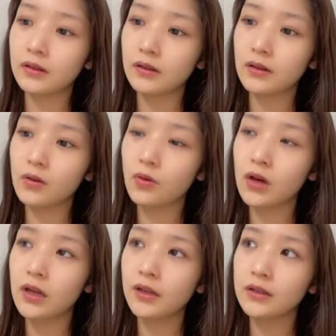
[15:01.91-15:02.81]
なんかご
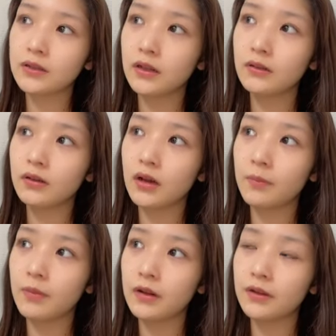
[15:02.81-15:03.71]
飯屋さんとか
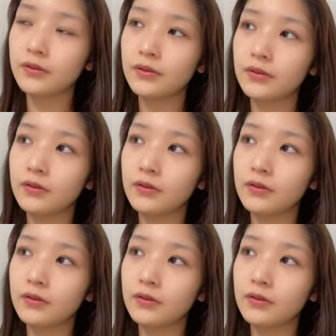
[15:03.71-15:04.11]
アパレル